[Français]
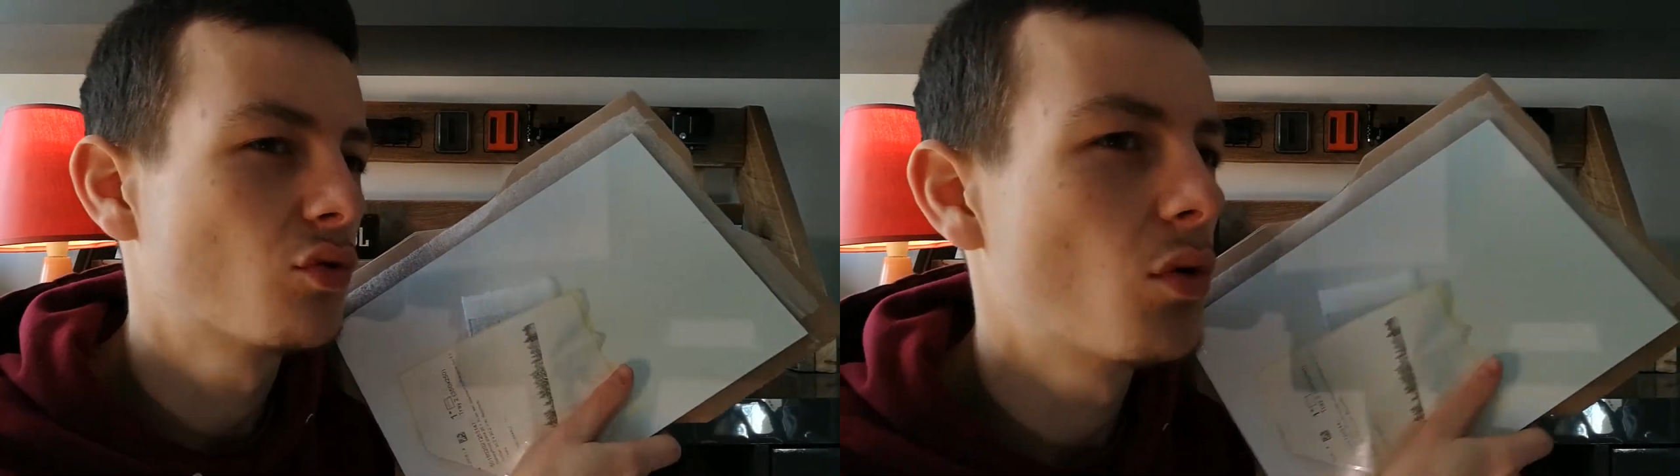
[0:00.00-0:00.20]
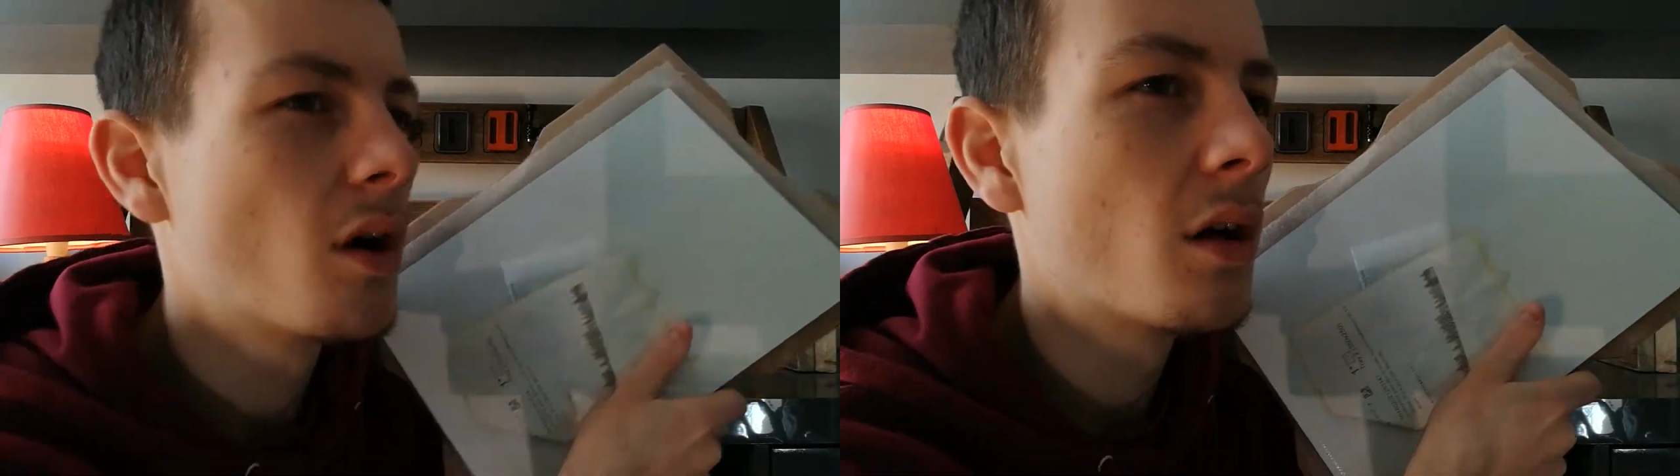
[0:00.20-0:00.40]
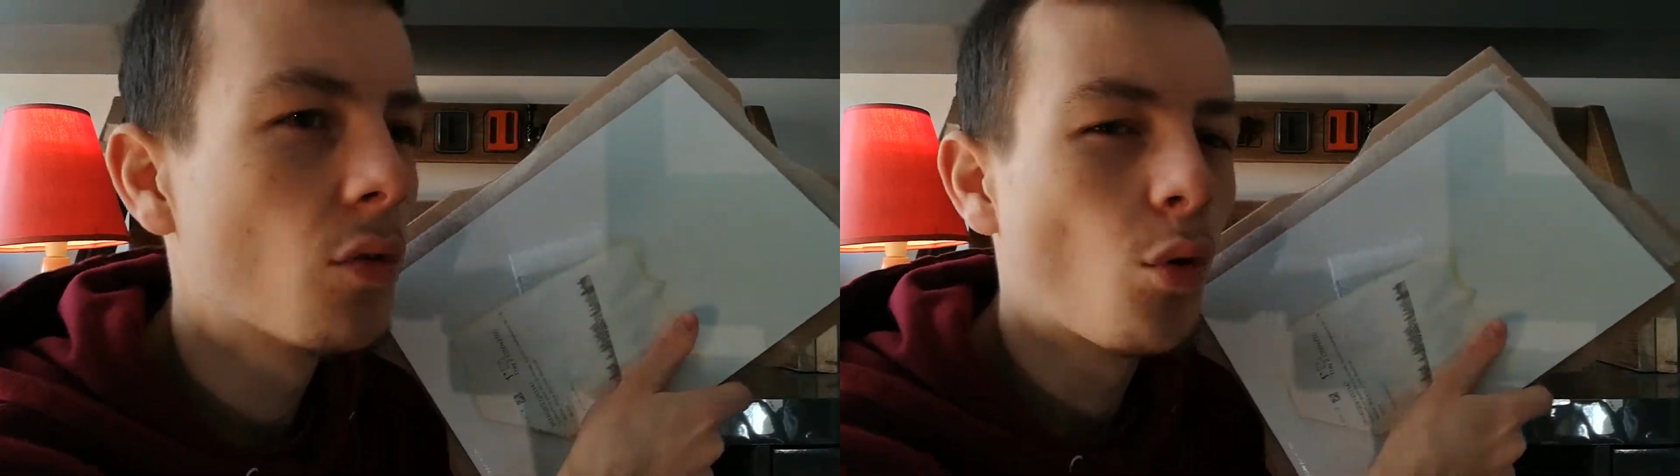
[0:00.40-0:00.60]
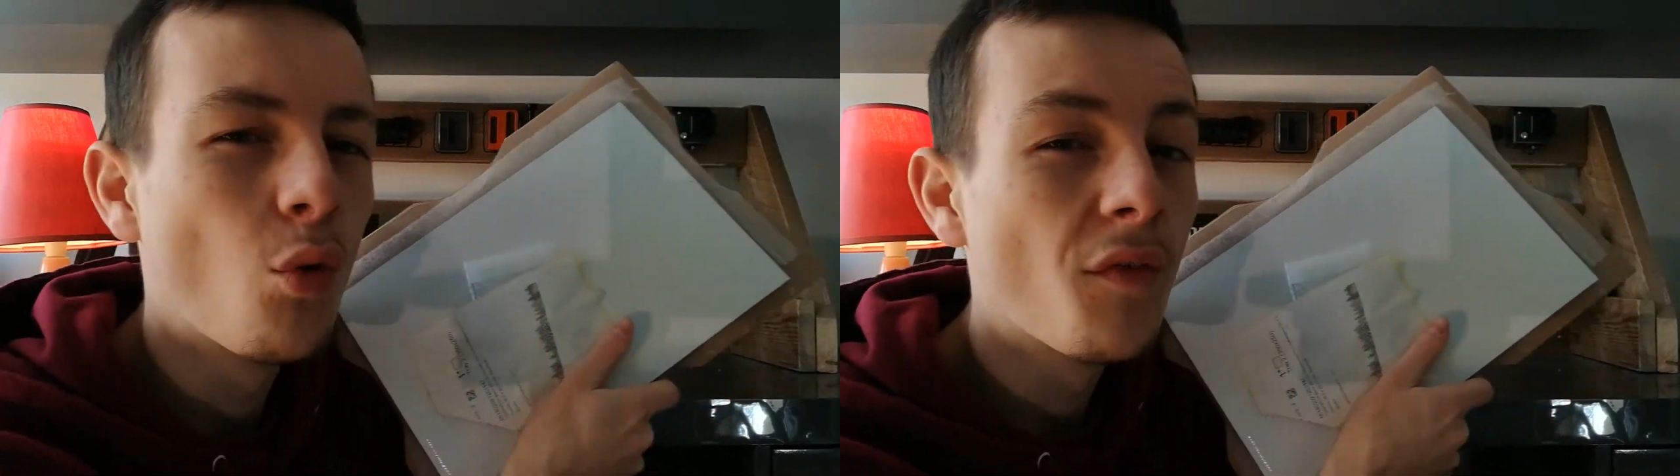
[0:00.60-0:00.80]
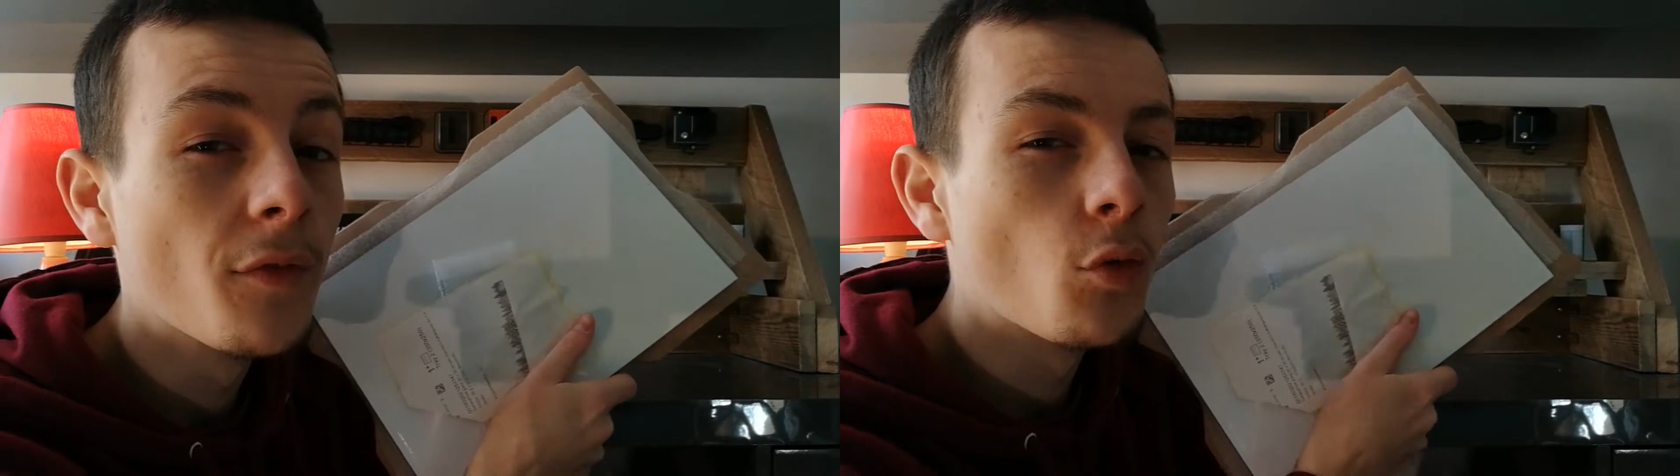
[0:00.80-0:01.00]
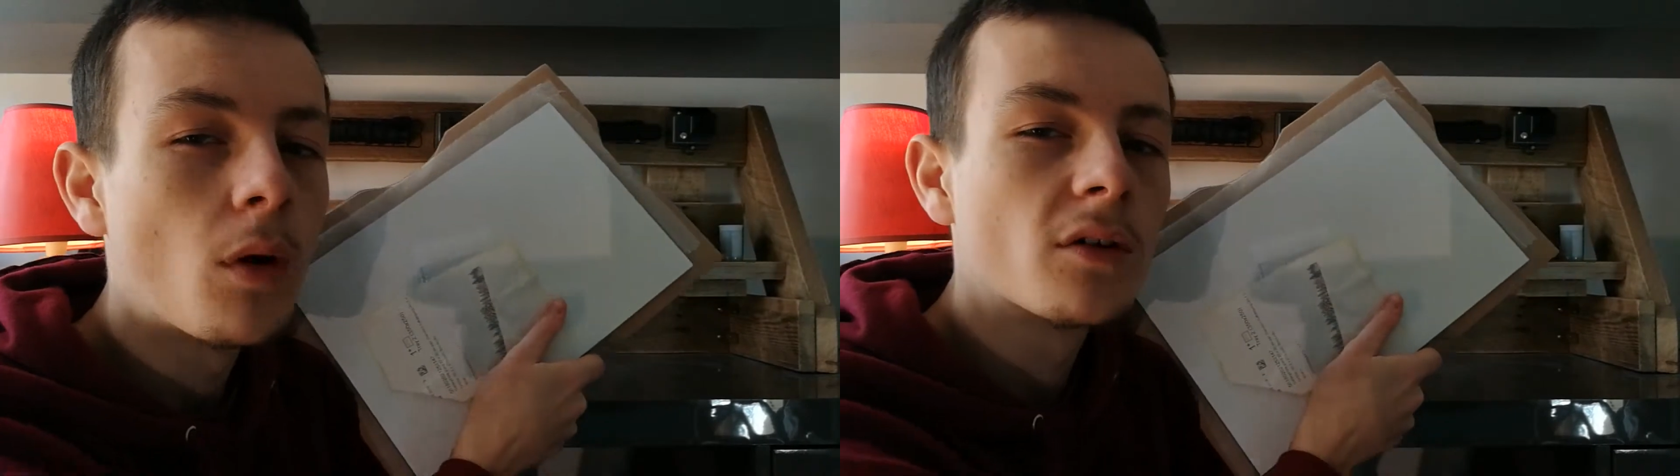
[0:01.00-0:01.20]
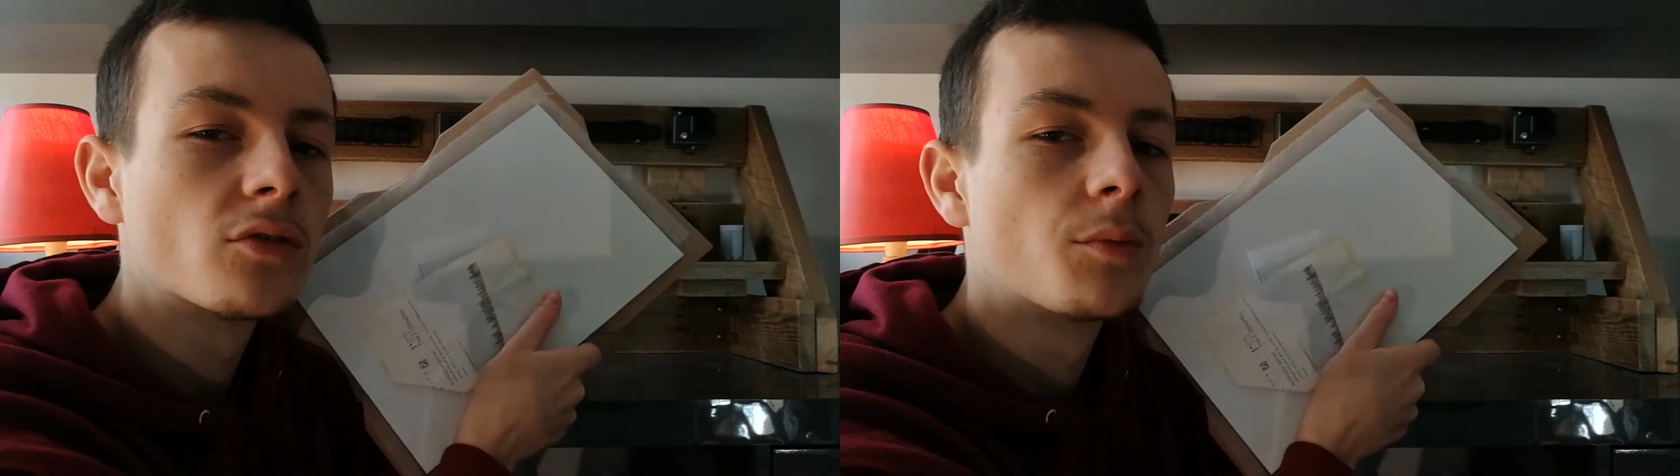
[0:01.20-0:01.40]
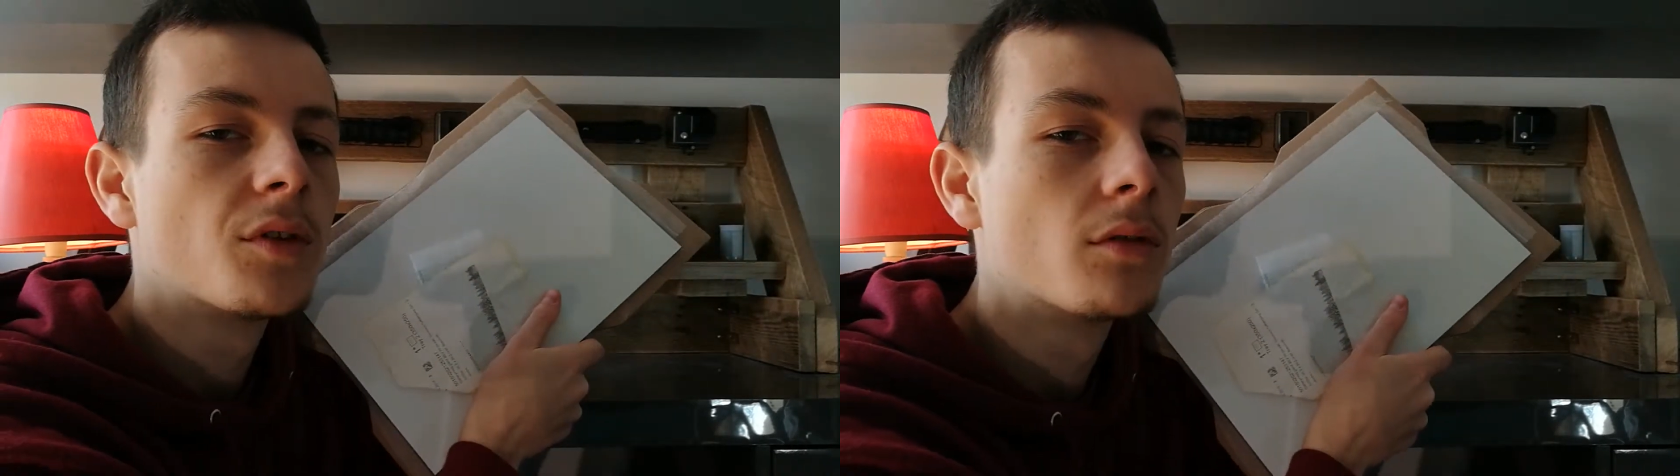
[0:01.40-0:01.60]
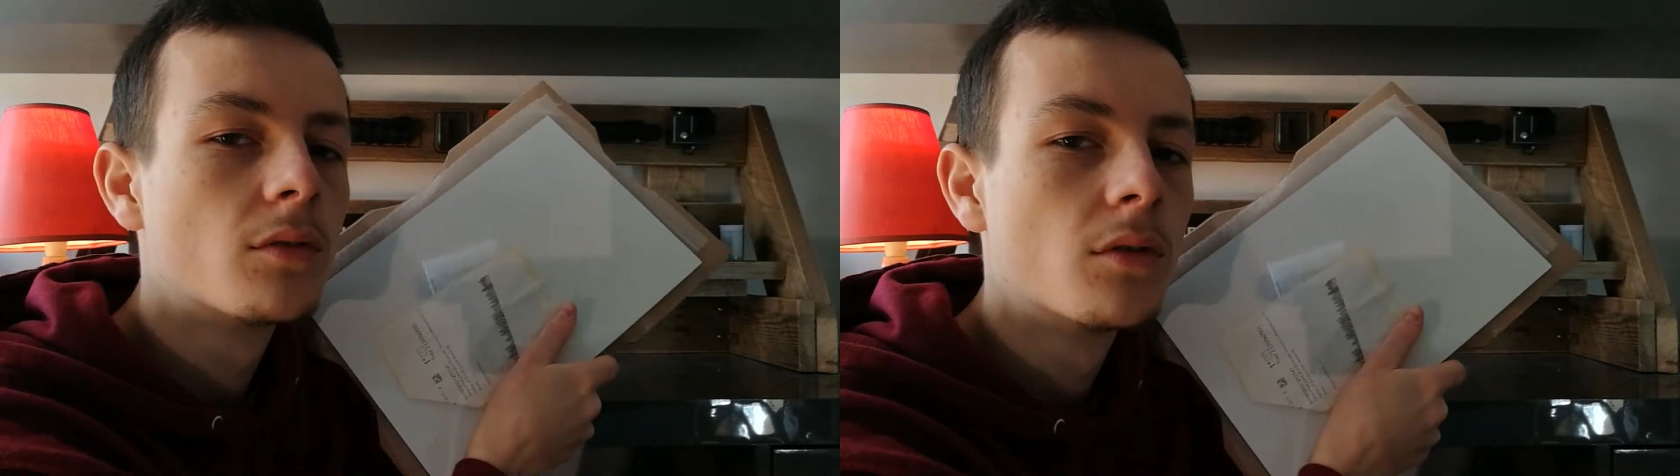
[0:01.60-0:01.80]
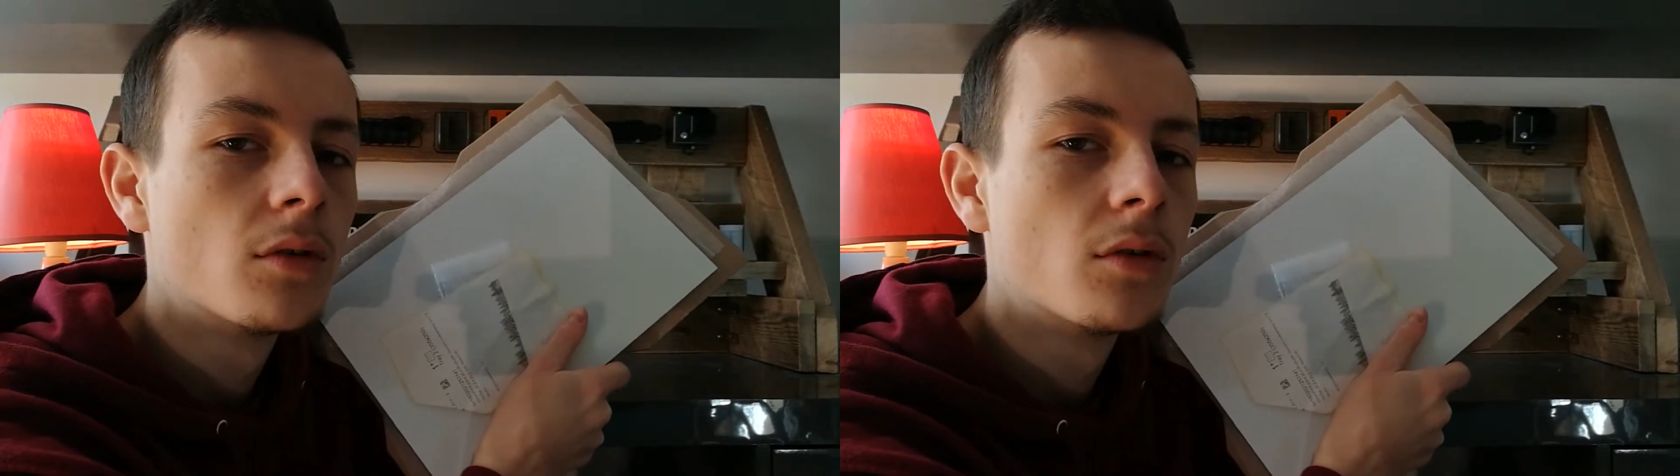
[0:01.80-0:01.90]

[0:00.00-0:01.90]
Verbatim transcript: crois 1,23€, quelque chose comme ça. Euh.